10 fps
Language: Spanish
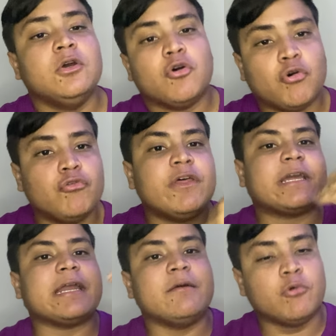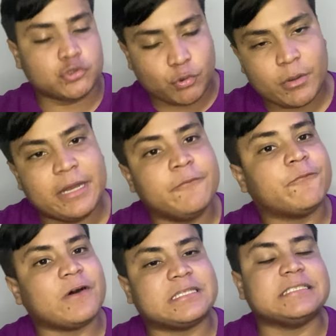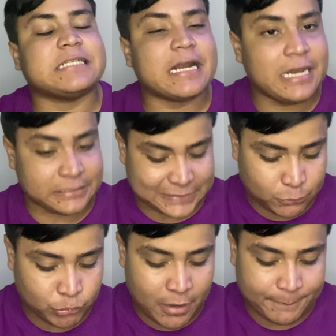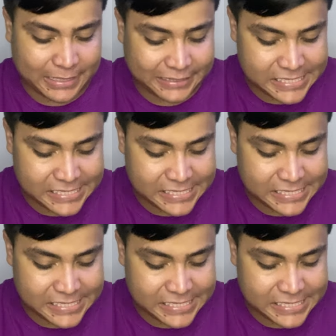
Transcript: donde queremos enfatizar en la segunda parte.